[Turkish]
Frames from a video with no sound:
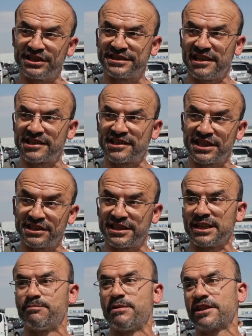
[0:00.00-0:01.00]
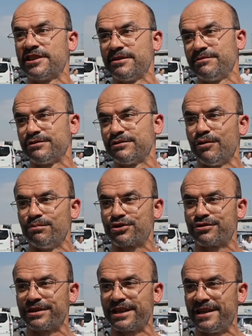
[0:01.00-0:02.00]
7 saat, 8 saat beklediğimizde
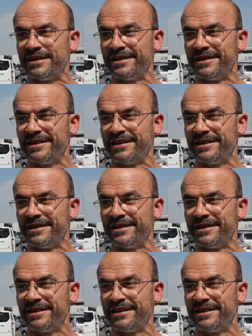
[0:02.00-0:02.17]
olmuştur